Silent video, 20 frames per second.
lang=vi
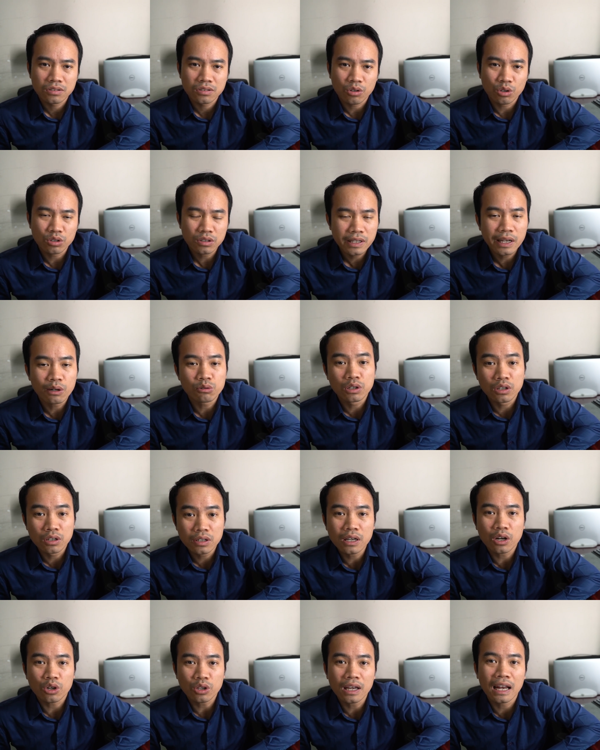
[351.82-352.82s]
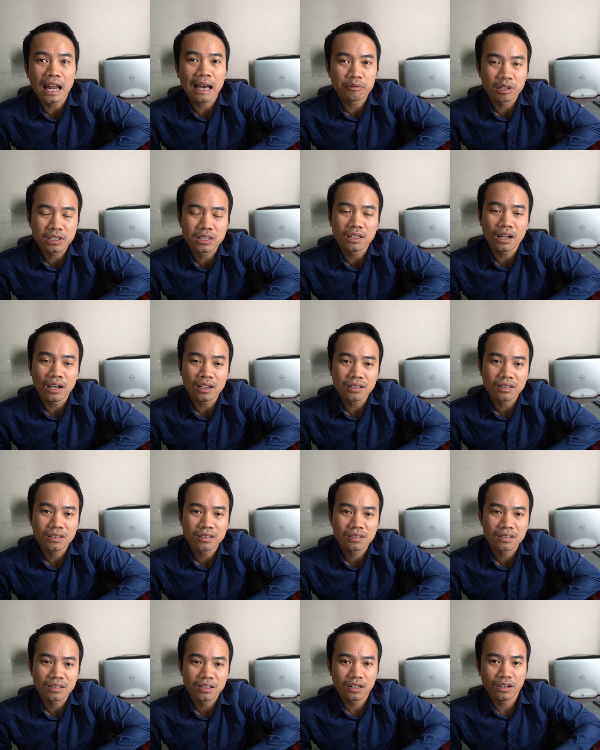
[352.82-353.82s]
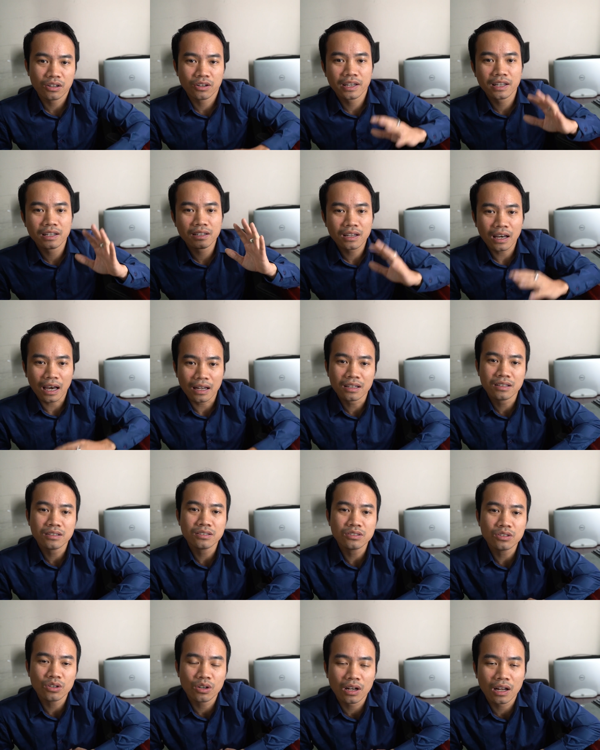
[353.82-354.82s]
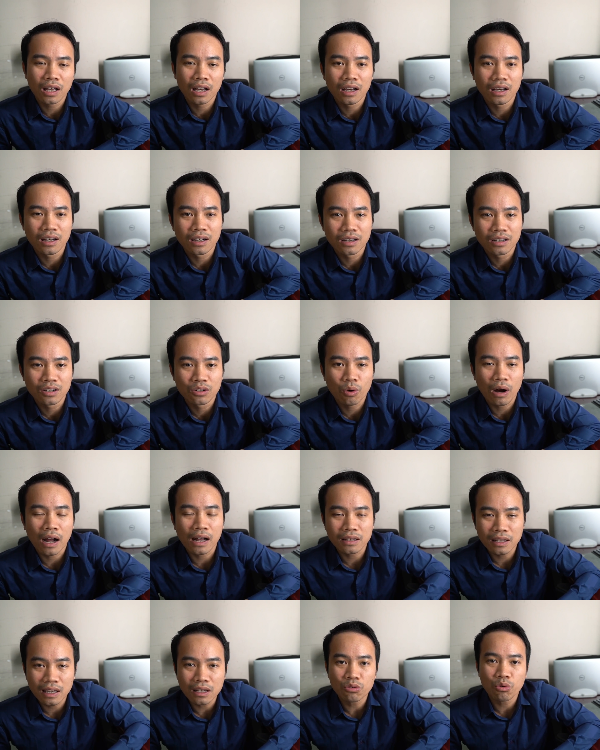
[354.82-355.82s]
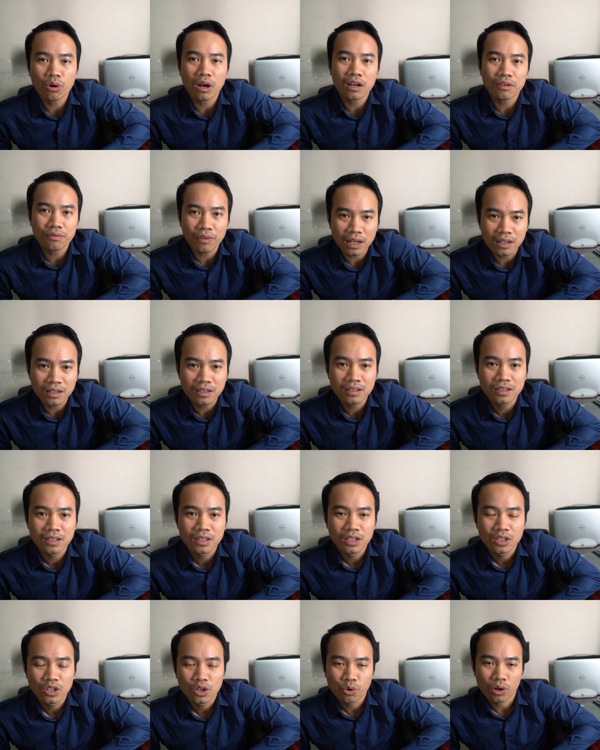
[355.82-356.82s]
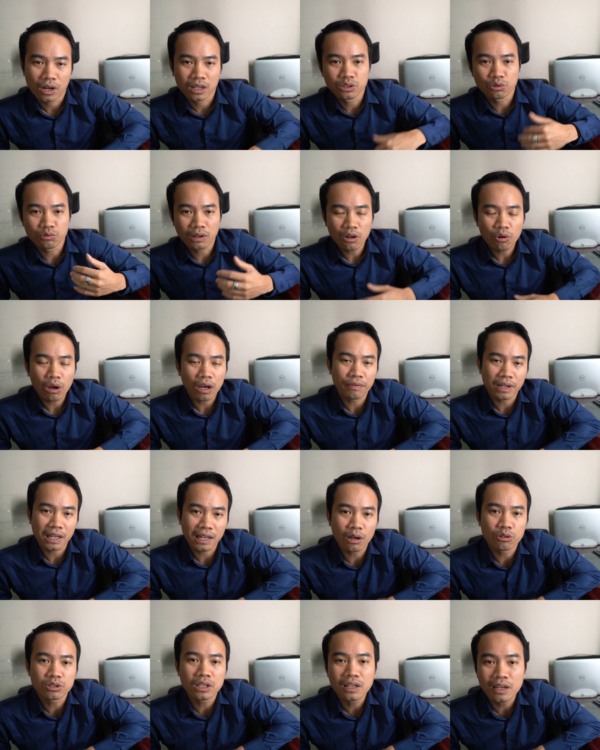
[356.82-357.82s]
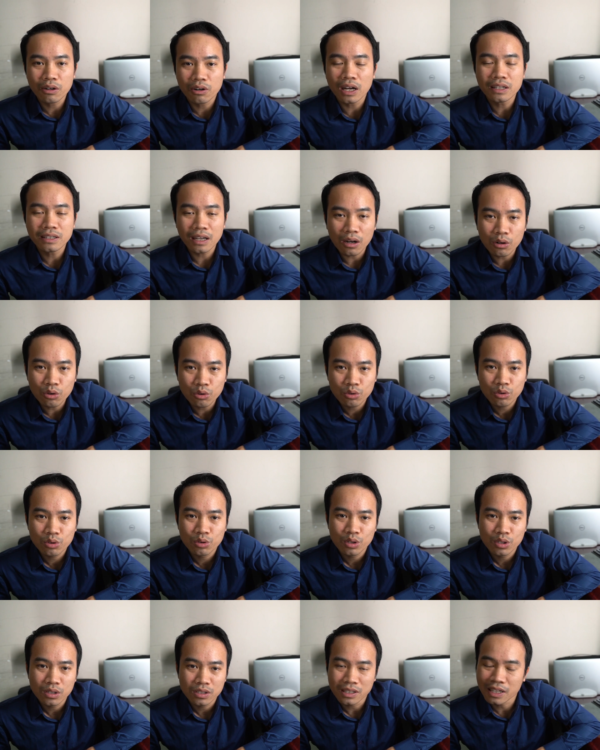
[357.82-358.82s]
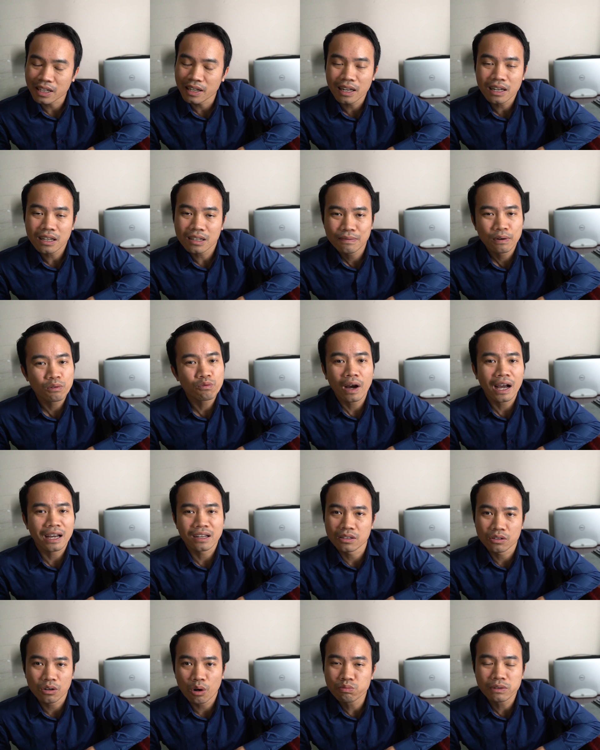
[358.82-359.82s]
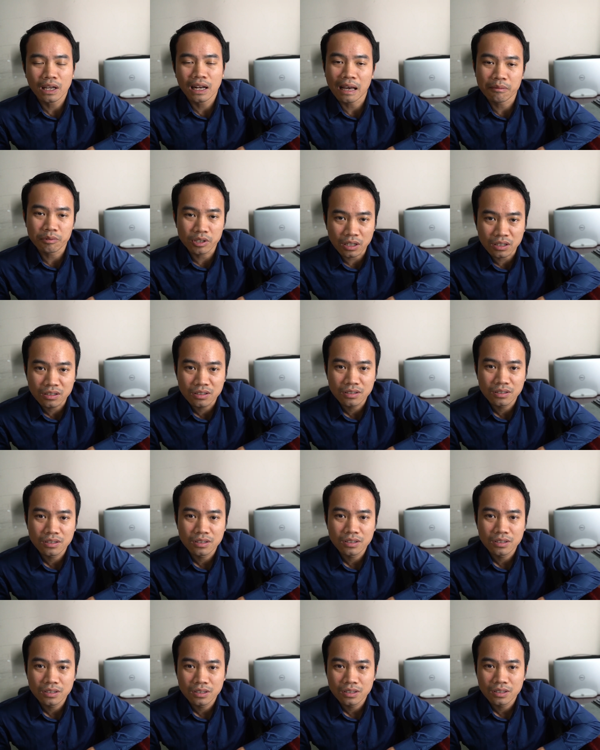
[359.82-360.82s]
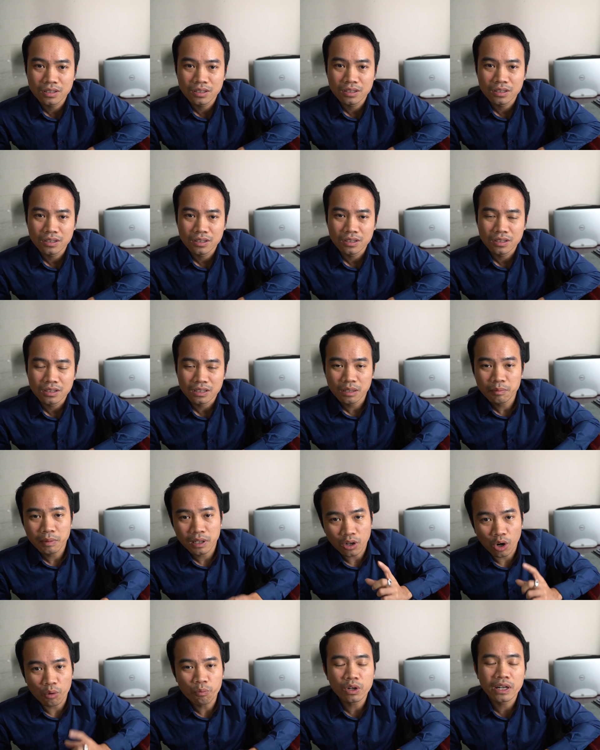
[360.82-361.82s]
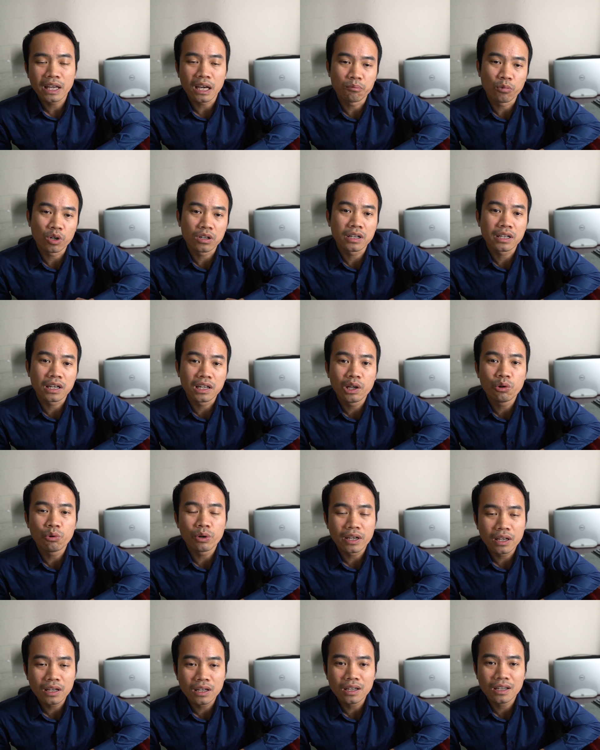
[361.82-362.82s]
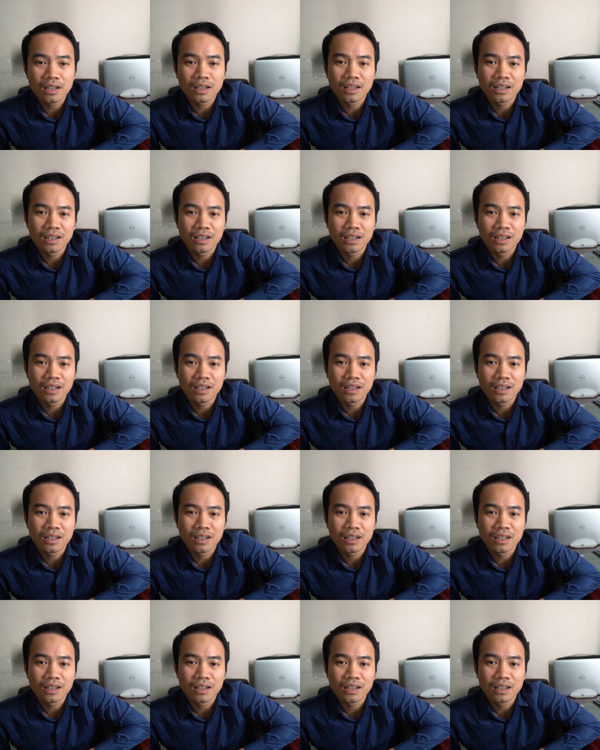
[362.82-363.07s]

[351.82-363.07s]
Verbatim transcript: có nhiều thứ thì có thể làm được trên đấy tức là in ấn rồi là họa tiết hoa văn hoặc là dùng các loại vật liệu chất liệu khác nhau những cái đấy là phong vải nó không thể làm được nhưng mà có một điểm mọi người cần lưu ý